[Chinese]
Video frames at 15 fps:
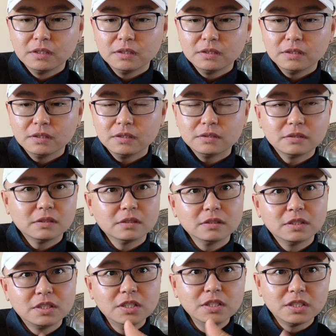啊，这个
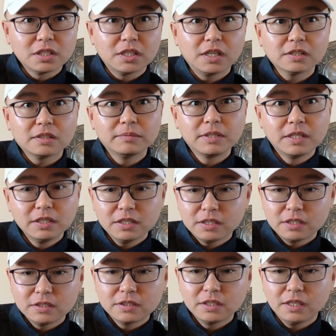心情啊，咱们可想
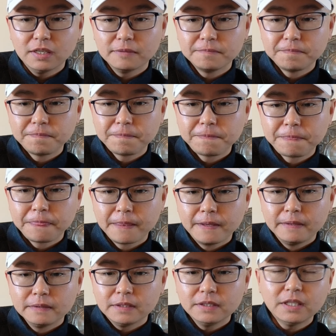而知啊，
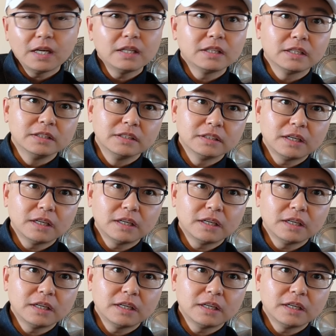它压力肯定